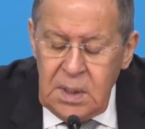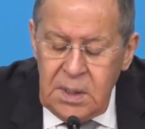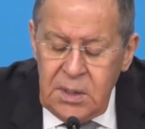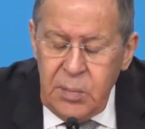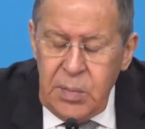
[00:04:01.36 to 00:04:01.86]
к
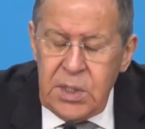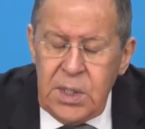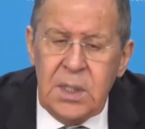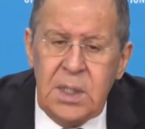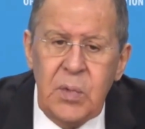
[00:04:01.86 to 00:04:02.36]

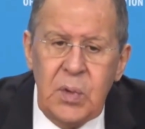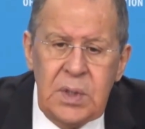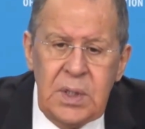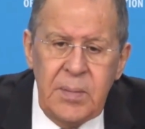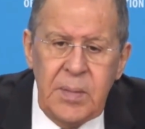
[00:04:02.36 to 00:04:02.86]
азербайджанским
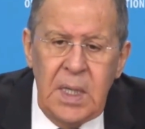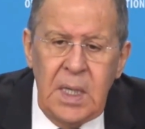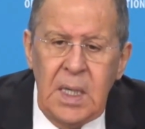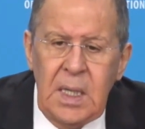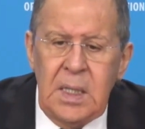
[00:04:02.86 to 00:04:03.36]
друзьям
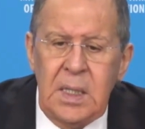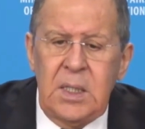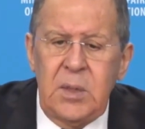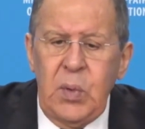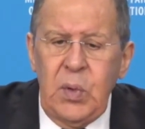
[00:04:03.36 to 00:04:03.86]

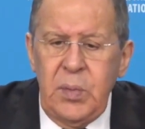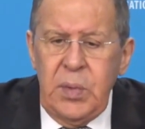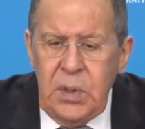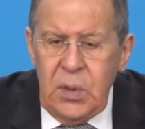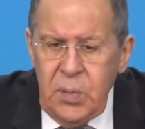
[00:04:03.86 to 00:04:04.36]
э, с
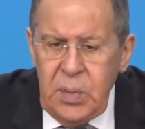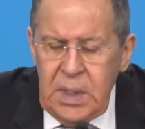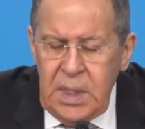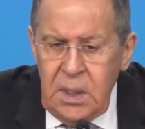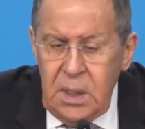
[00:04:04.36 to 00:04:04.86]
просьбой,
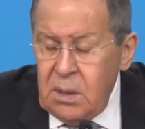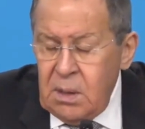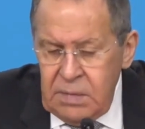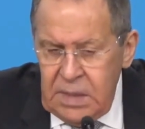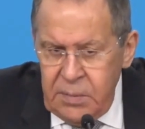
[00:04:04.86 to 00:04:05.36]
чтобы они,
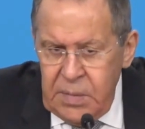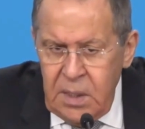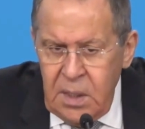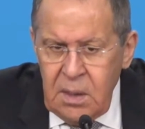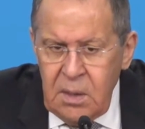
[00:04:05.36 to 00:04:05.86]

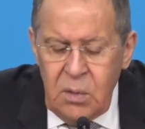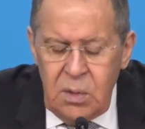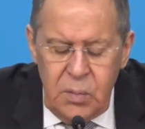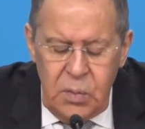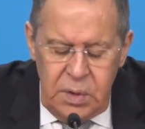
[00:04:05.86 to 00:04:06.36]
Армения
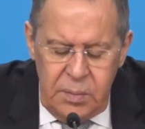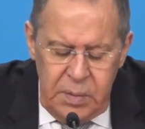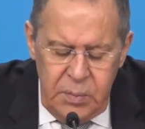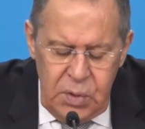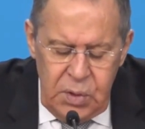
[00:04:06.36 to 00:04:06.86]
тоже может
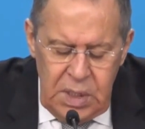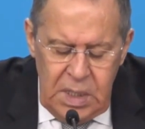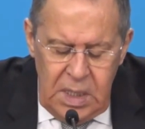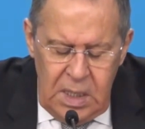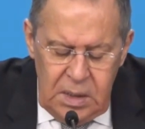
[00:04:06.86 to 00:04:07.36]
помочь,
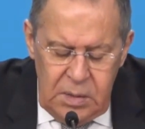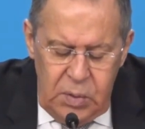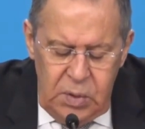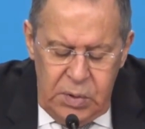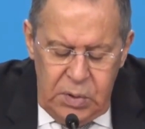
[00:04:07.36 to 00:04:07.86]
с
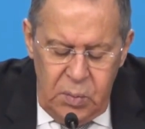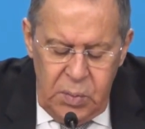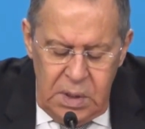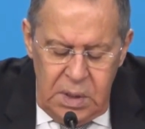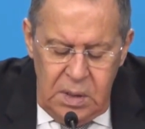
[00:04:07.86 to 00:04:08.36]
просьбой,
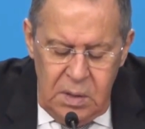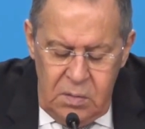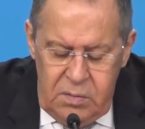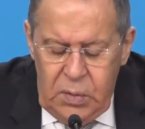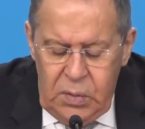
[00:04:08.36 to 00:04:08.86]
чтобы они
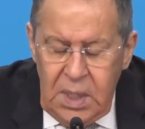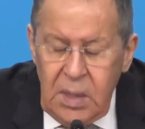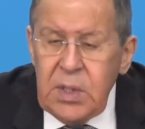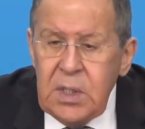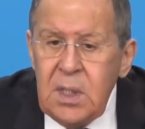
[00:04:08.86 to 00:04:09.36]
ну, все-таки
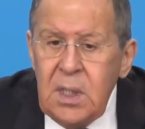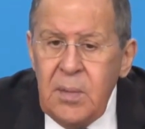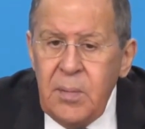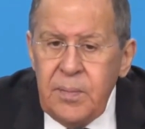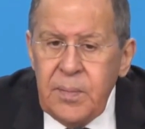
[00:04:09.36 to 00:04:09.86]

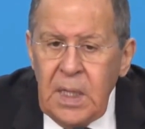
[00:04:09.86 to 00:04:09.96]
объяснили